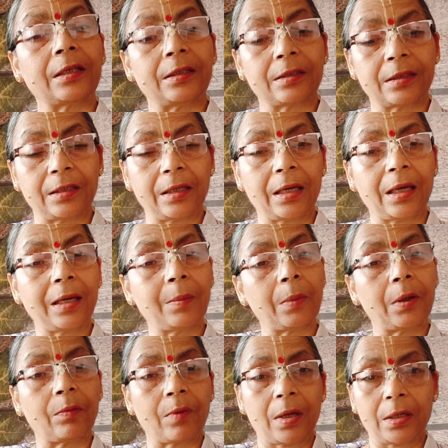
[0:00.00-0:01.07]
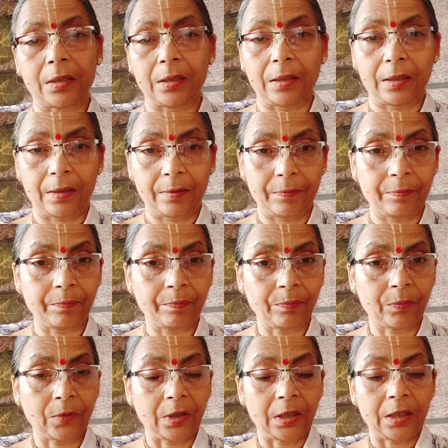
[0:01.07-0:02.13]
किसकी है भगवान की है
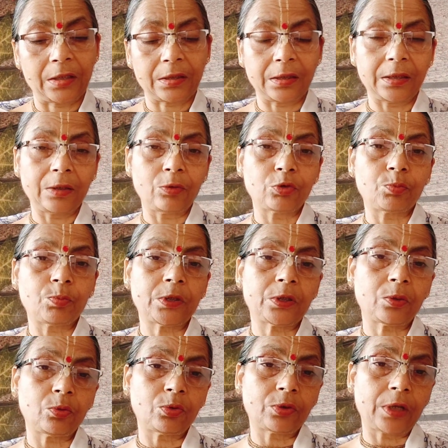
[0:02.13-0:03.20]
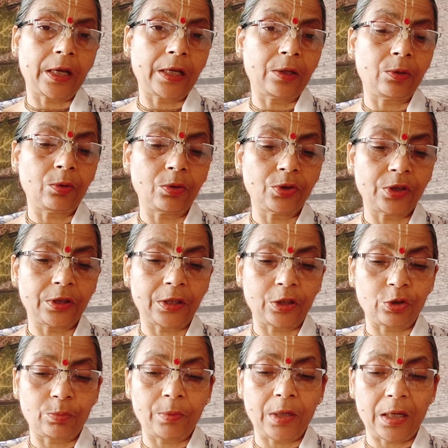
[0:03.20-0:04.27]
इसलिए उसमें से उतना ही लो जितना
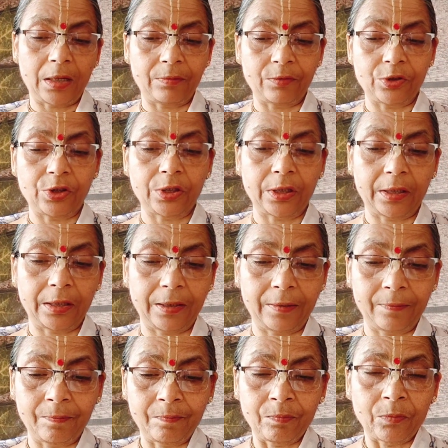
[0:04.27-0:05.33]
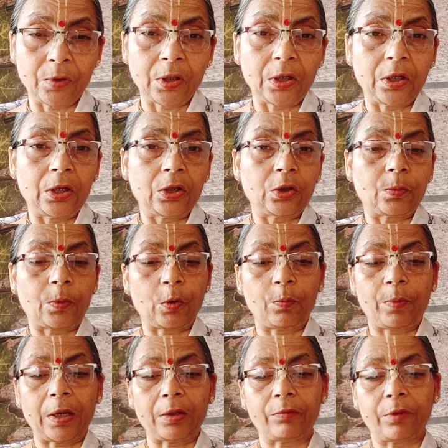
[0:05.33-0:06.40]
तुम्हें आवश्यक है तो
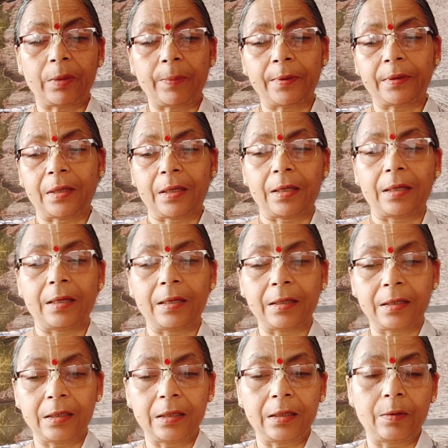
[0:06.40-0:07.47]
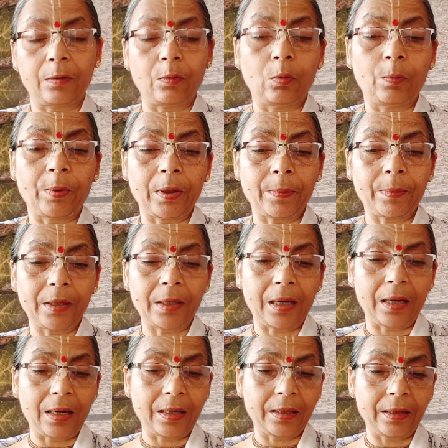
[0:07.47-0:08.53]
प्रभुपाद वही बता रहे हैं कि ऊपर भी
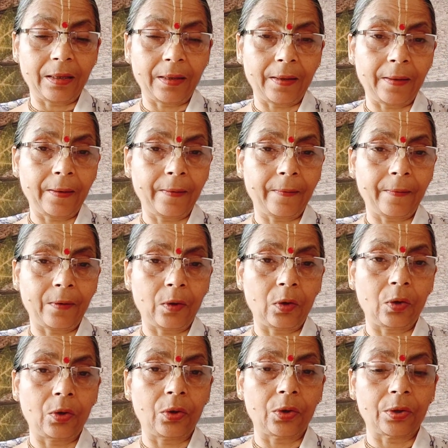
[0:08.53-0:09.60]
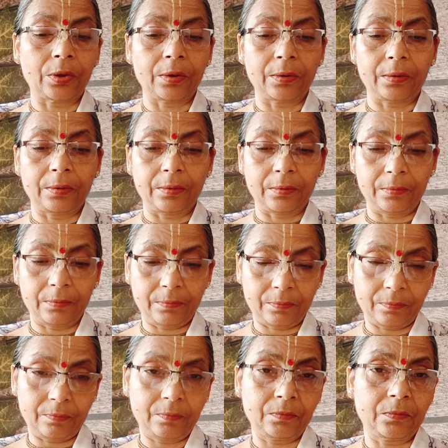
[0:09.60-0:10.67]
कहा गया है और
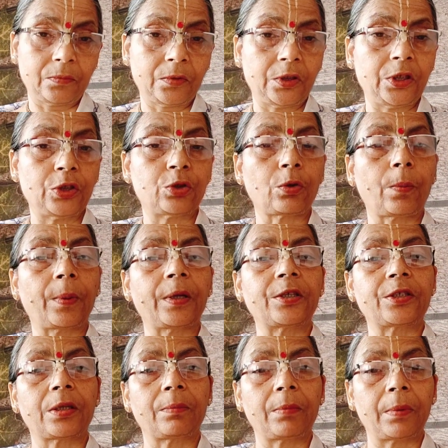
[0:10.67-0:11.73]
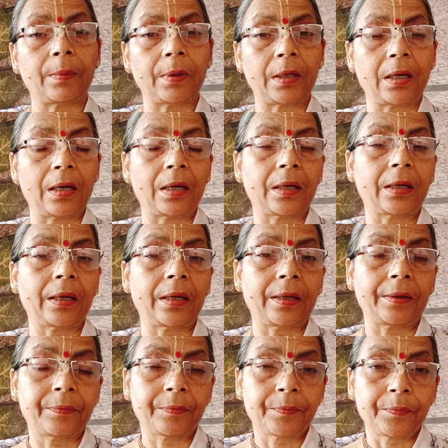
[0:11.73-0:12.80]
ईशोपनिषद में भी कहा गया
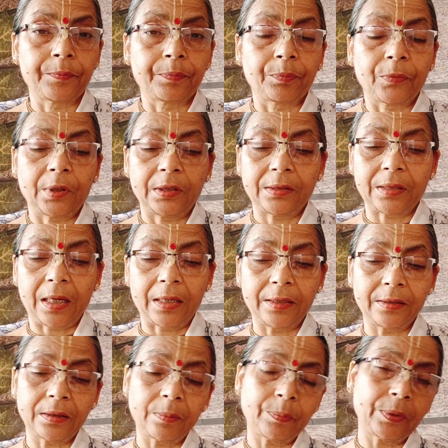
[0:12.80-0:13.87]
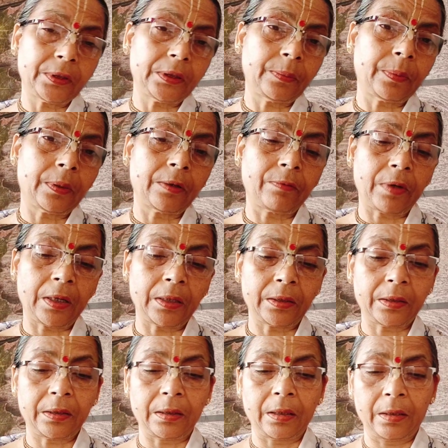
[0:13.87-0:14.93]
है कि सारी संपत्ति भगवान
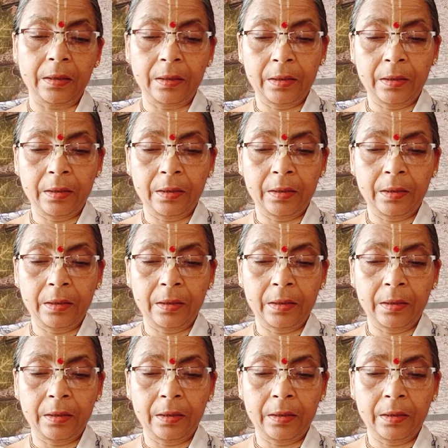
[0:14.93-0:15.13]
की है